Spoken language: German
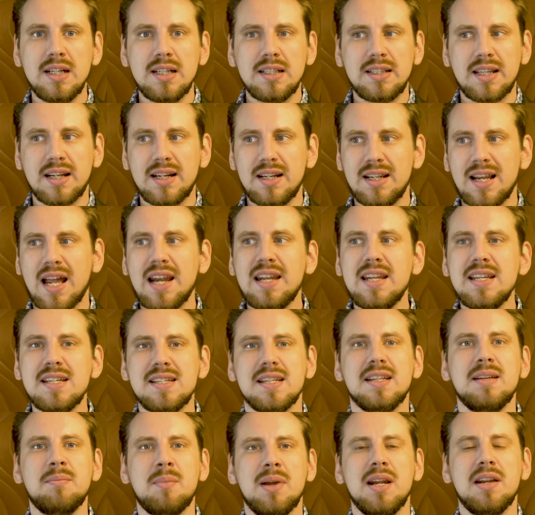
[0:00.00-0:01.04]
dann lande
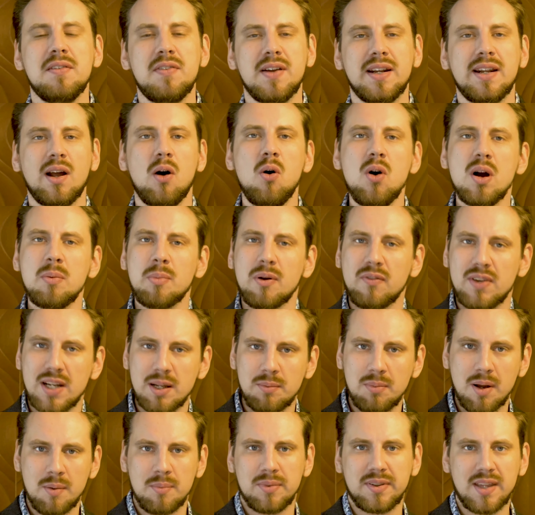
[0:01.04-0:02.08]
ich im Endeffekt auch immer wieder
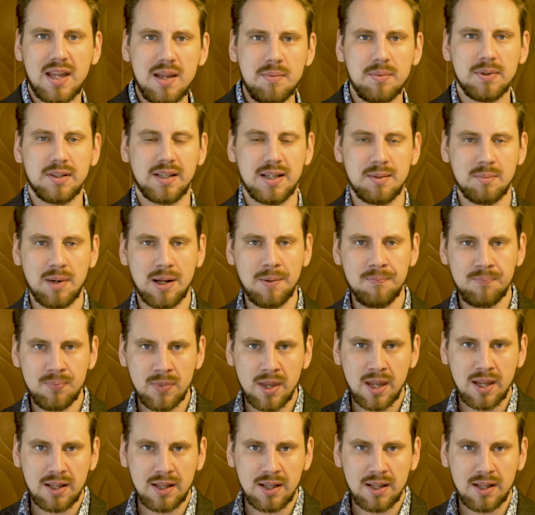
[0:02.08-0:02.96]
beim selben Thema.